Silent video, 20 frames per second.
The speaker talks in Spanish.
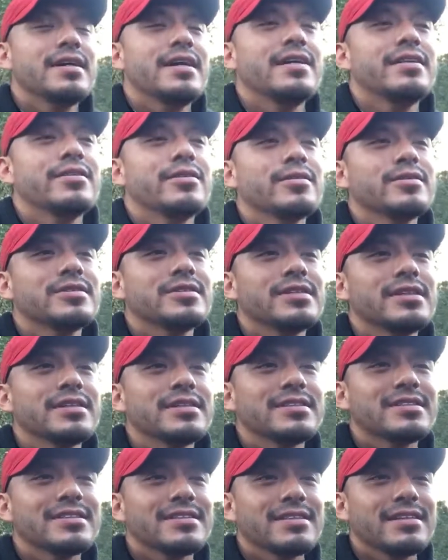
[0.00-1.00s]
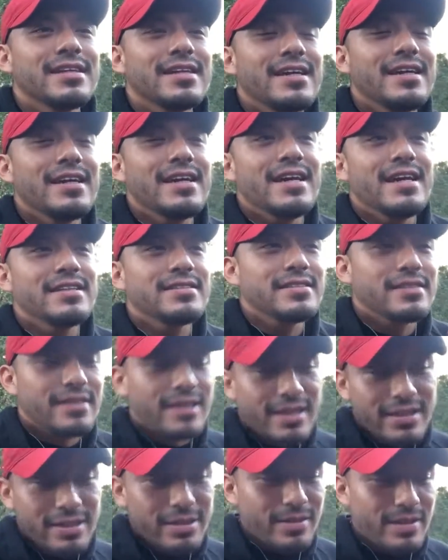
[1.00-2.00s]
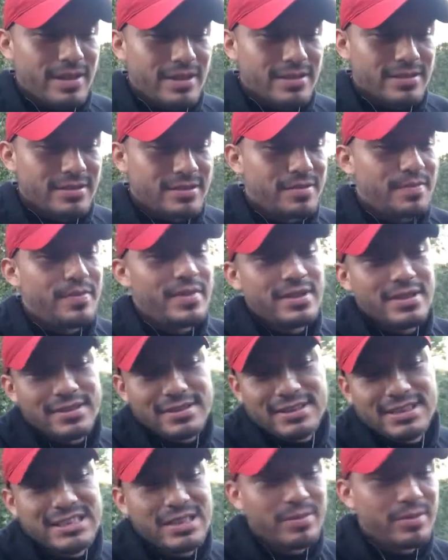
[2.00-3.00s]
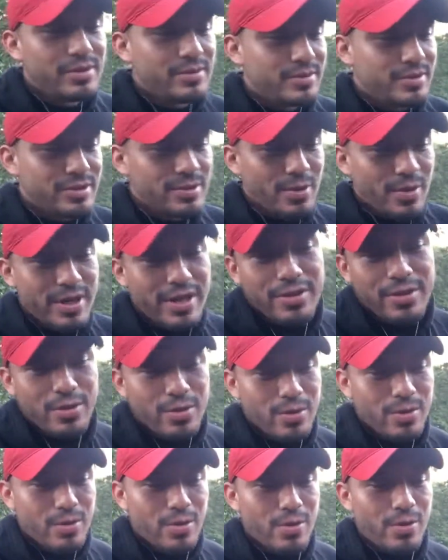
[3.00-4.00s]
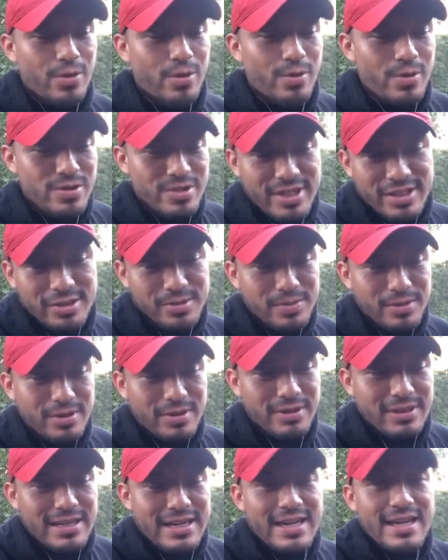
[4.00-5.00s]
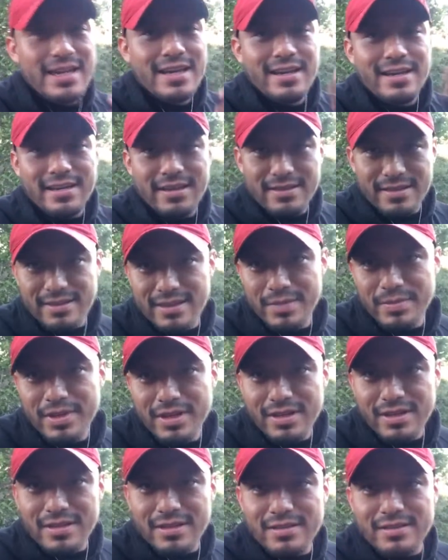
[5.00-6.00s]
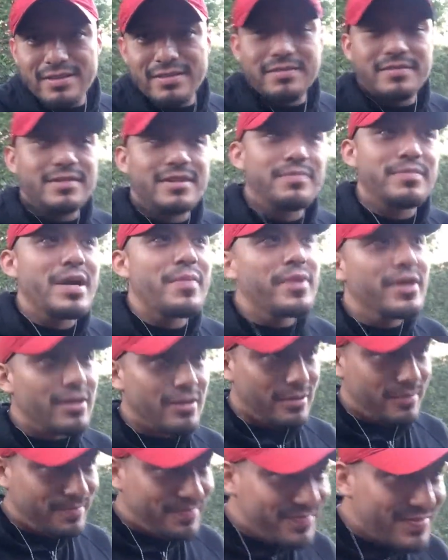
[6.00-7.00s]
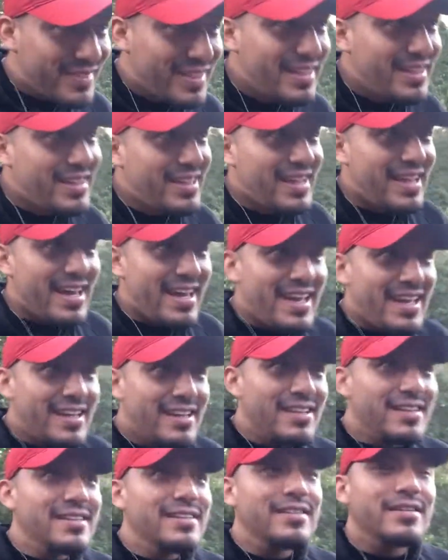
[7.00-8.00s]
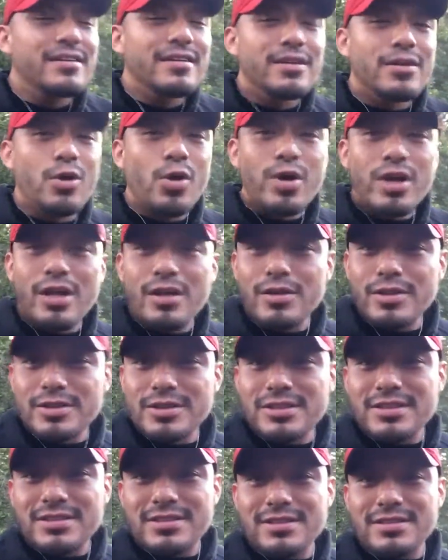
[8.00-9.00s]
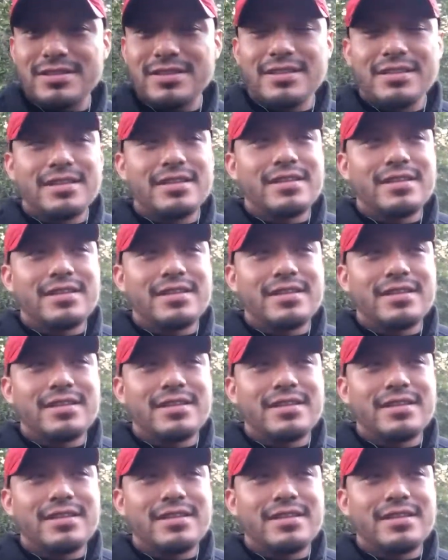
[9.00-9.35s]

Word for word: Entonces, el secreto es, mientras estábamos corriendo con, con Jesper y mi amigo, él corre los,